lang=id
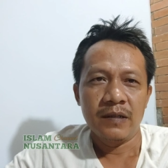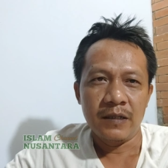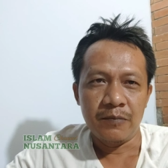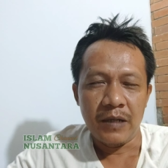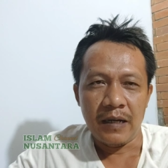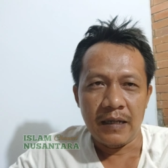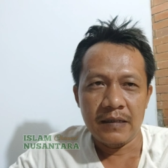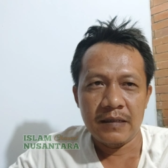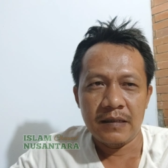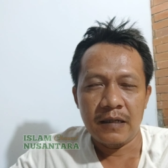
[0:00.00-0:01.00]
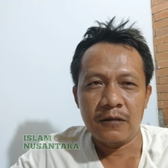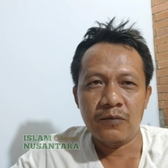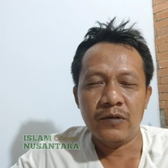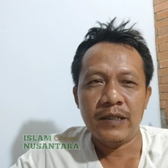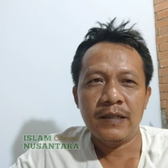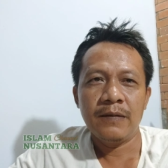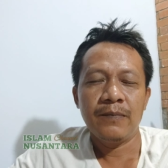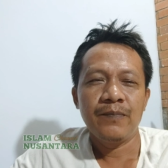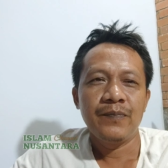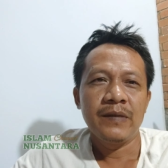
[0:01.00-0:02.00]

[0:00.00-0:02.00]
dibalas atau mungkin